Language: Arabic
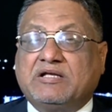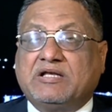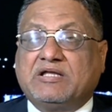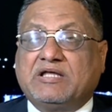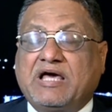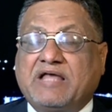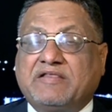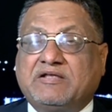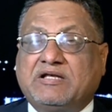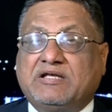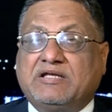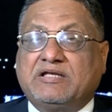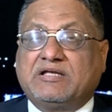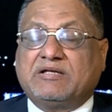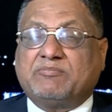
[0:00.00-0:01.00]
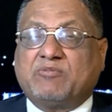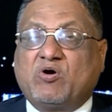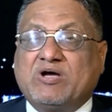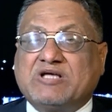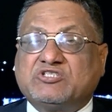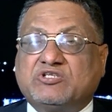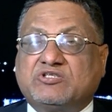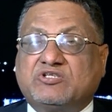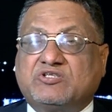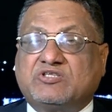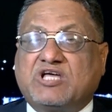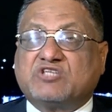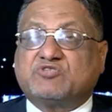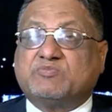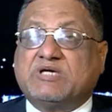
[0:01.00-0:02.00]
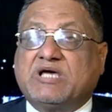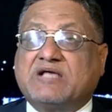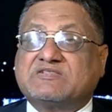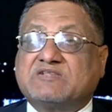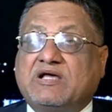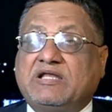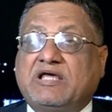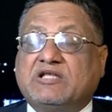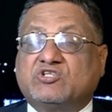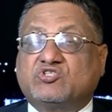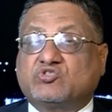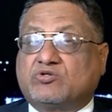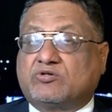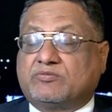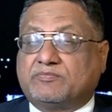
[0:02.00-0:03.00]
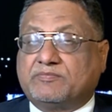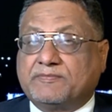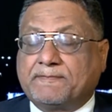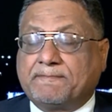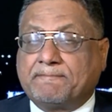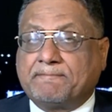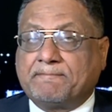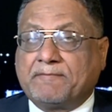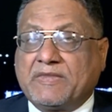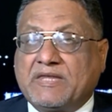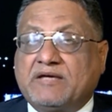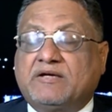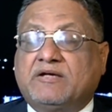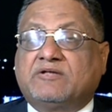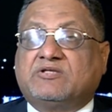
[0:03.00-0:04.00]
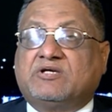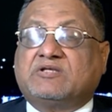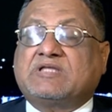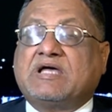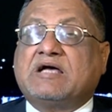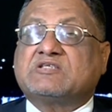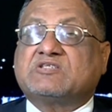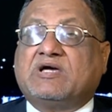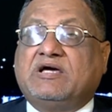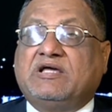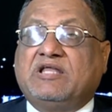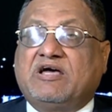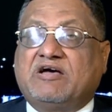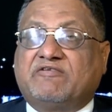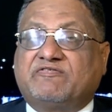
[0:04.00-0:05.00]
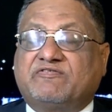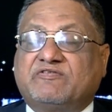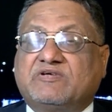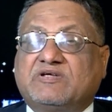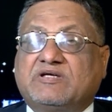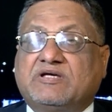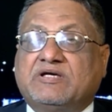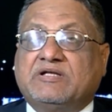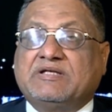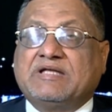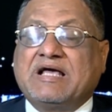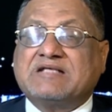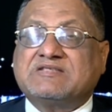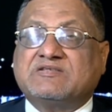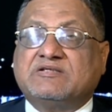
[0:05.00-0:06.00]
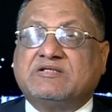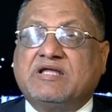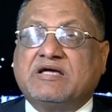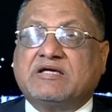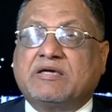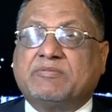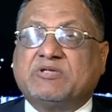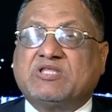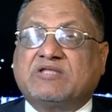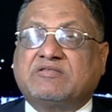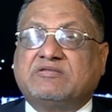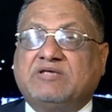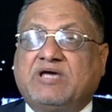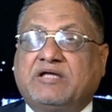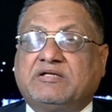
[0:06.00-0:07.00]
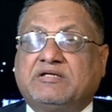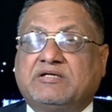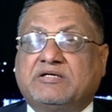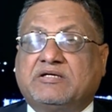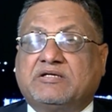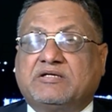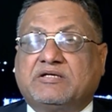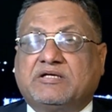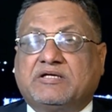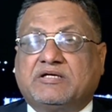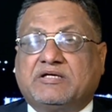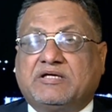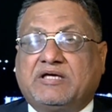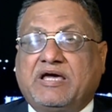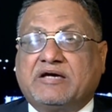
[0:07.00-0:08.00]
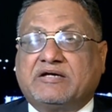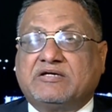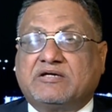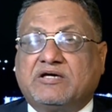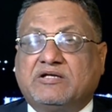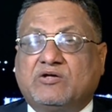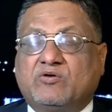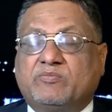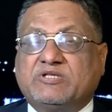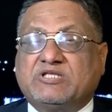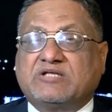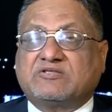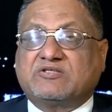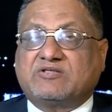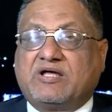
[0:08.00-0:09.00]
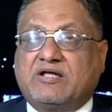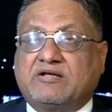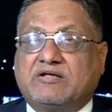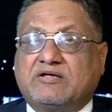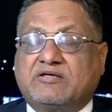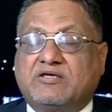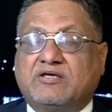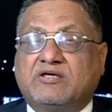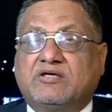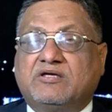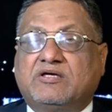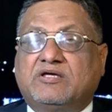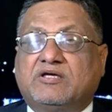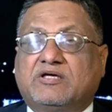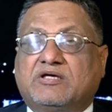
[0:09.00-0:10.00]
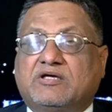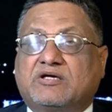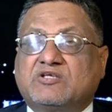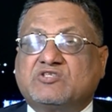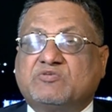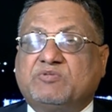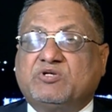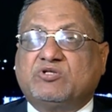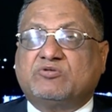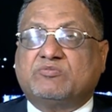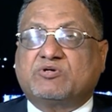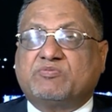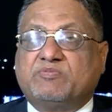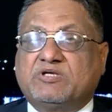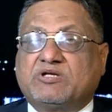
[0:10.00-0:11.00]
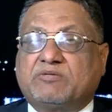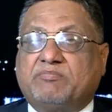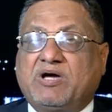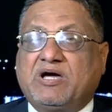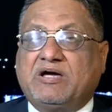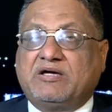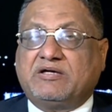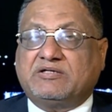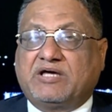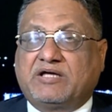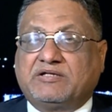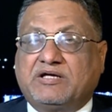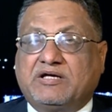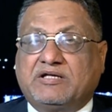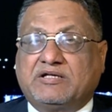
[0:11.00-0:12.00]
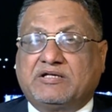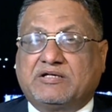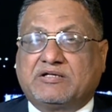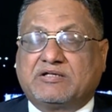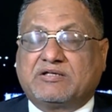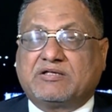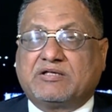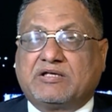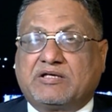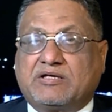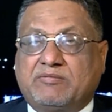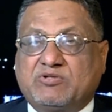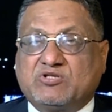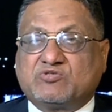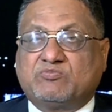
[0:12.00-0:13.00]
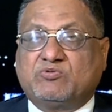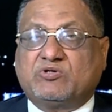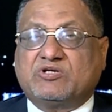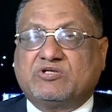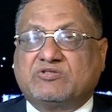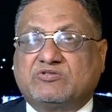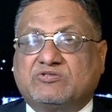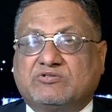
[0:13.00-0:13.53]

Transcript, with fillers: هذه المواشي تحتاج مياه صالحه للشرب تحتاج اعلاف الناس هناك بدت يعني آه، حقيقه انه بدت تتحرك آه، قسم من عندهم كبير باع يعني انا قبل اسبوع كنت